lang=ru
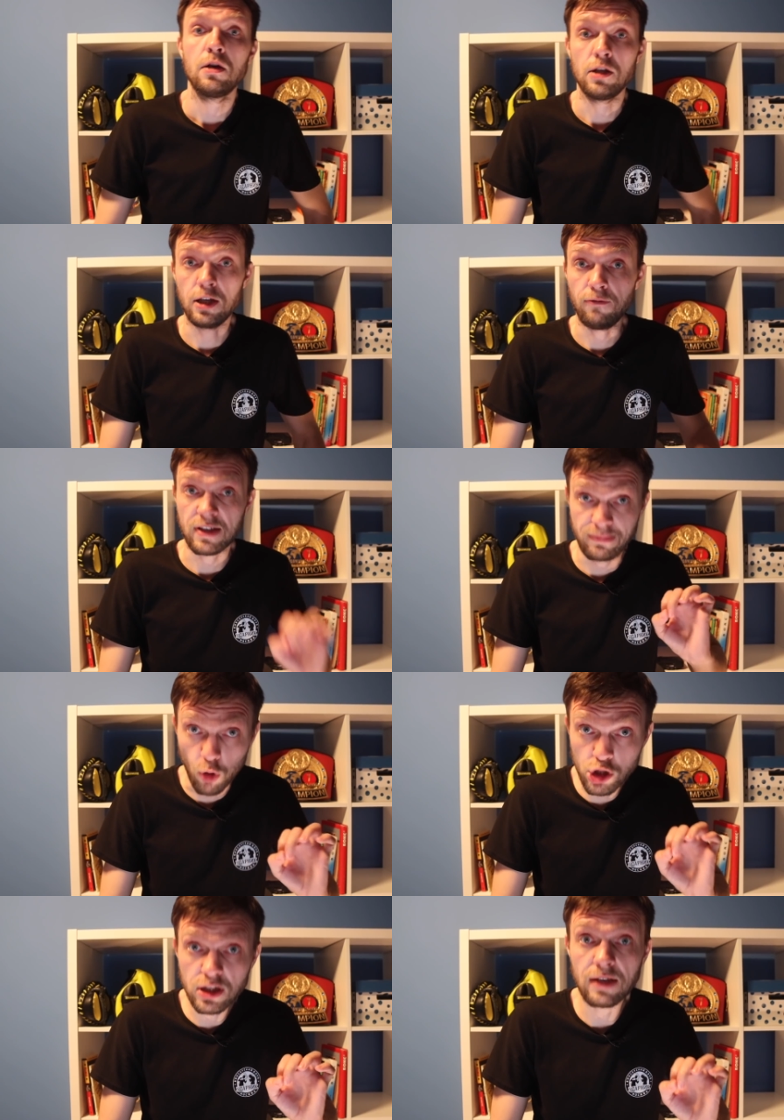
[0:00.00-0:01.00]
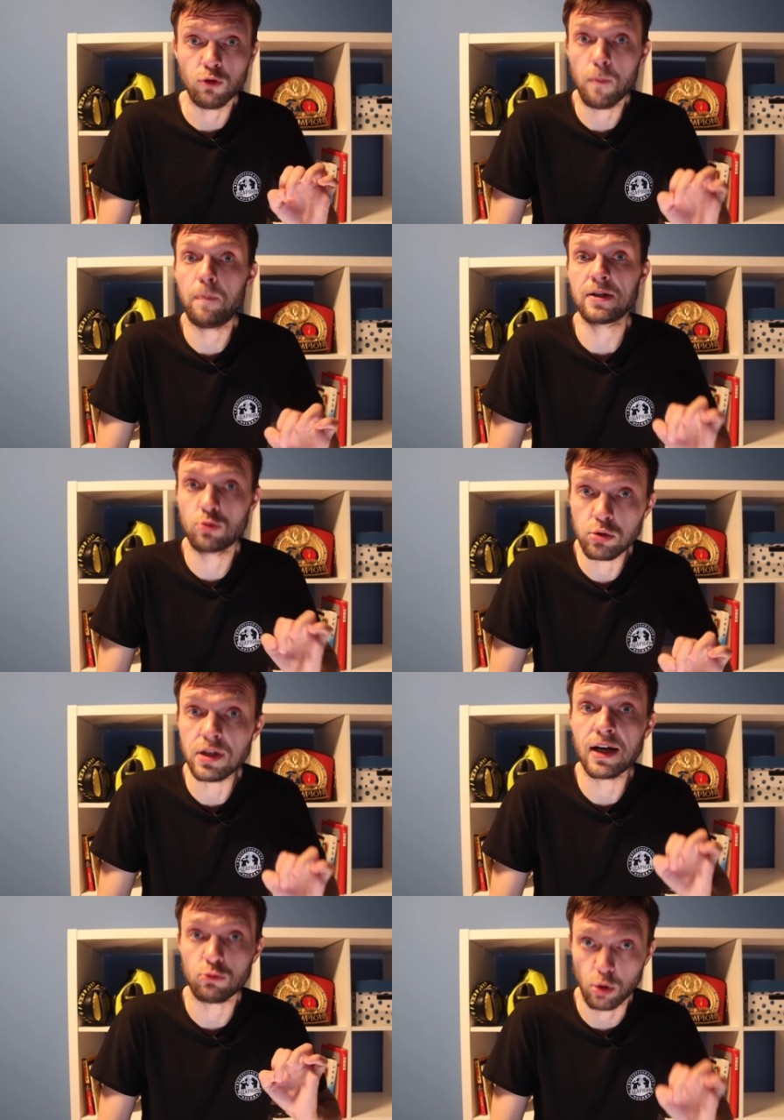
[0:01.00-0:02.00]
И, возможно, его, по
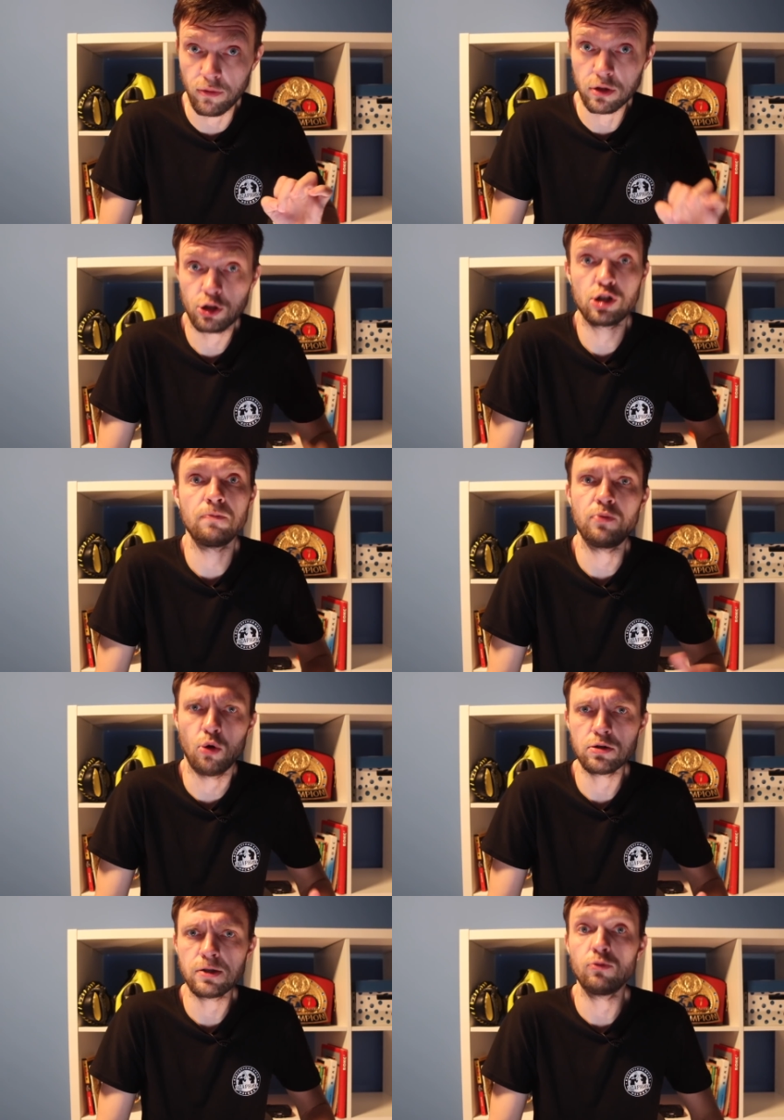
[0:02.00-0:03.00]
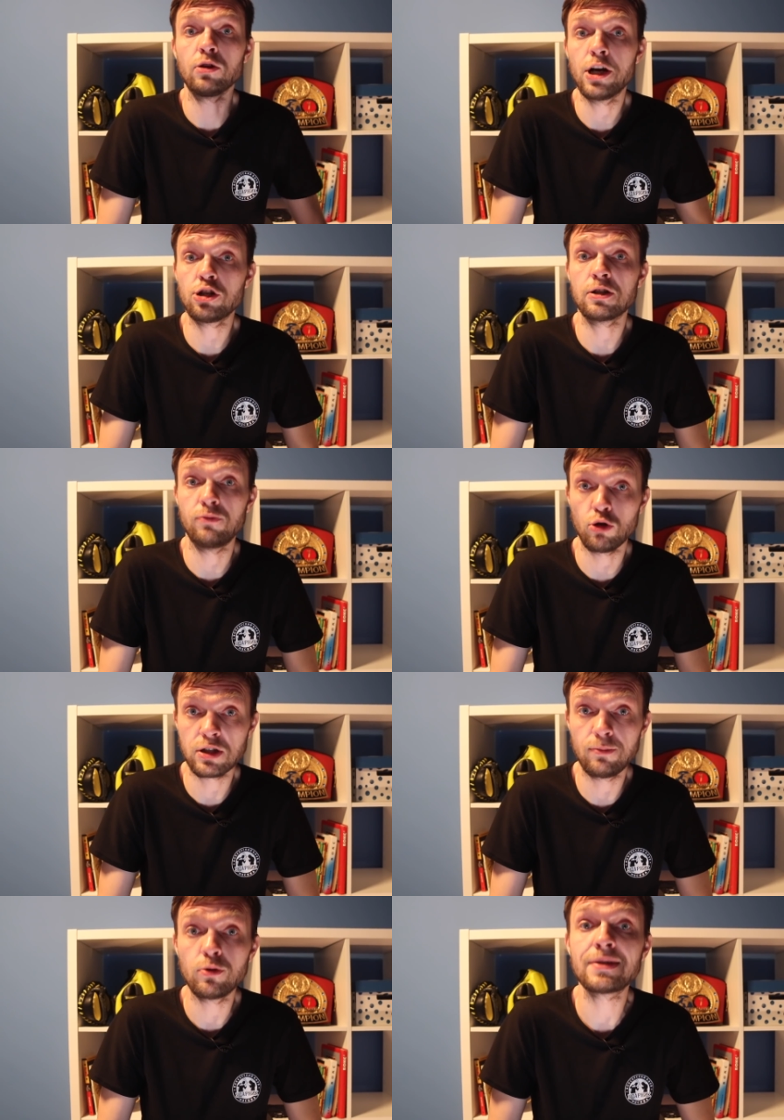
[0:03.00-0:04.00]
сути, готовят к чемпионству и даже к
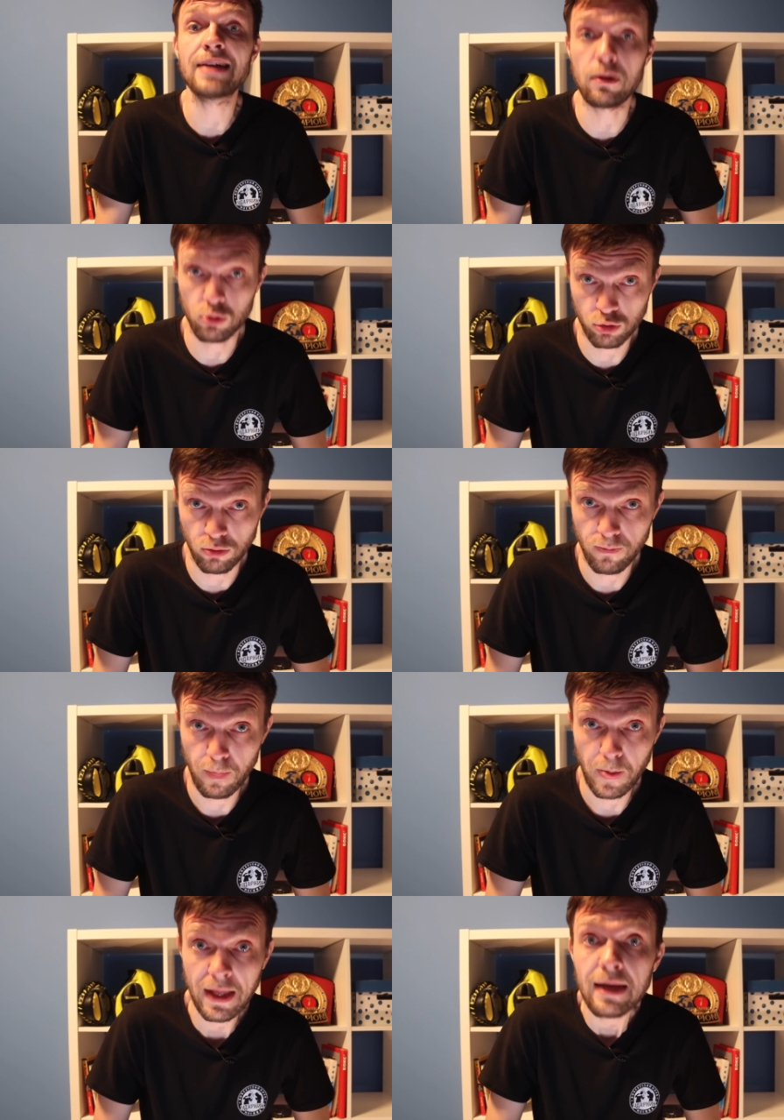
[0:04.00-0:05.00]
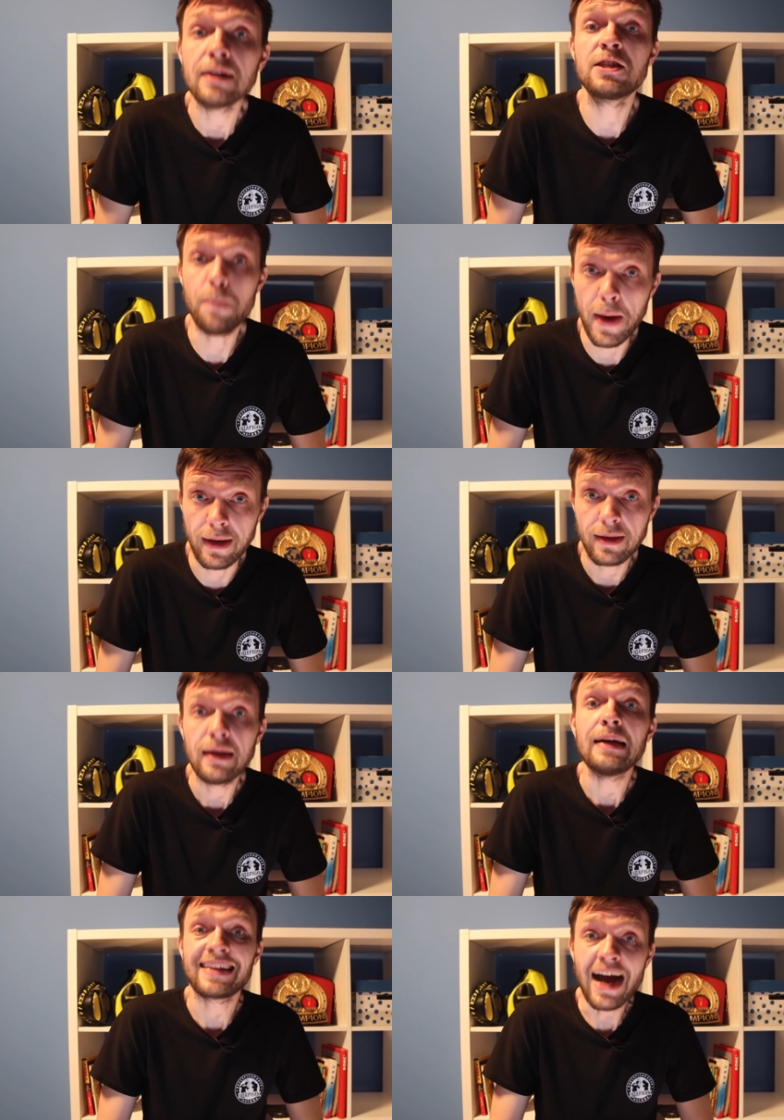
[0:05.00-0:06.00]
звездному статусу. Теперь,
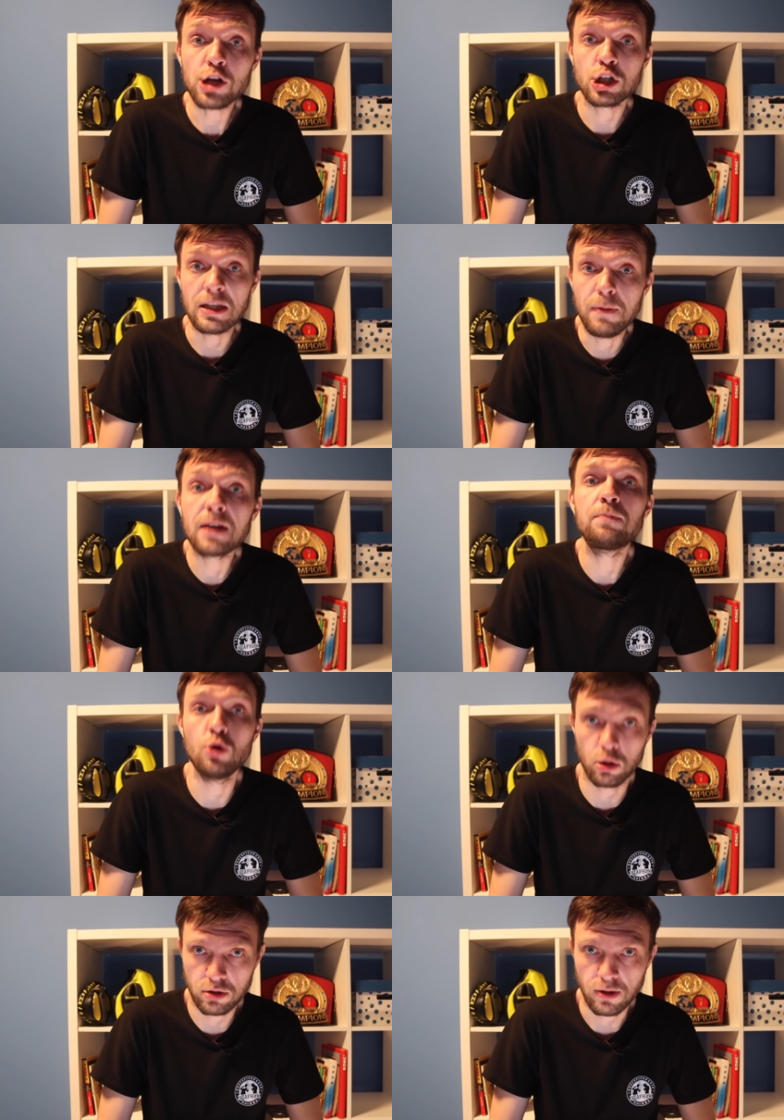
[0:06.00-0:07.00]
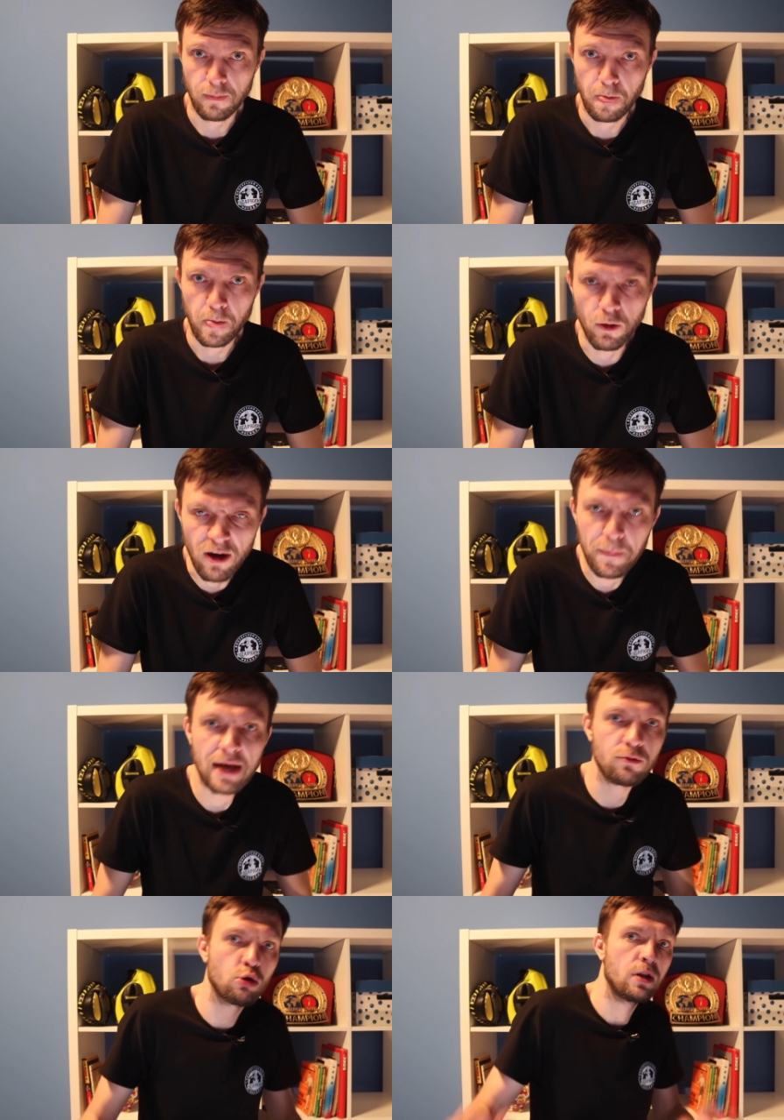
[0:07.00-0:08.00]
как же Небег бьется? Ну,
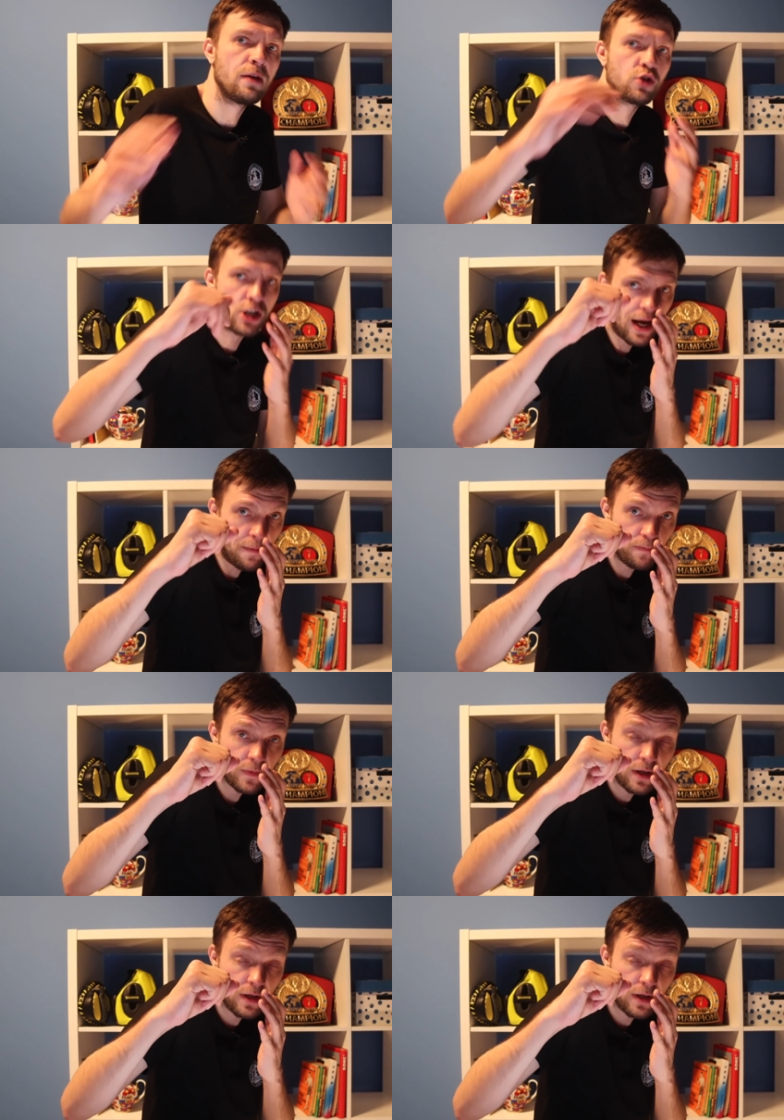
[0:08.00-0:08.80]
во-первых, он левша.